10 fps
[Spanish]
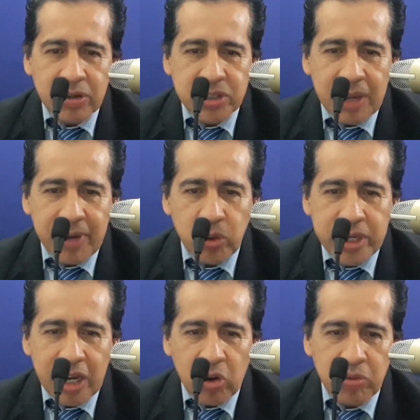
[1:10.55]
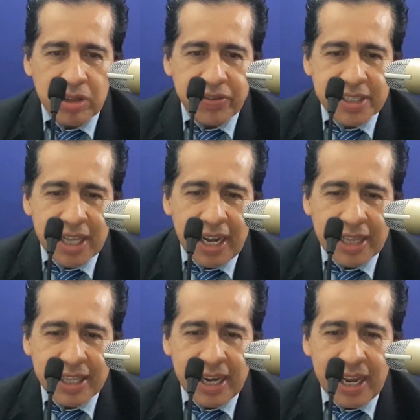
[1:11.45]
José Madueña como defensa
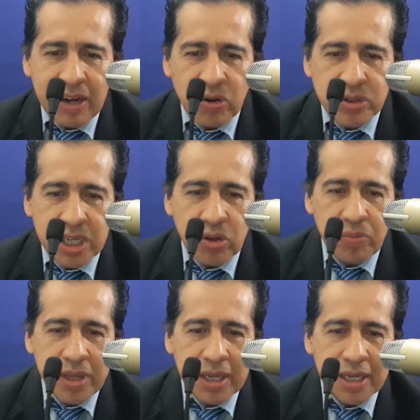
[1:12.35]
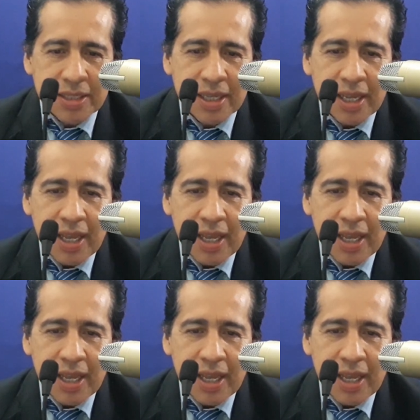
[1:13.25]
lateral, José Domínguez.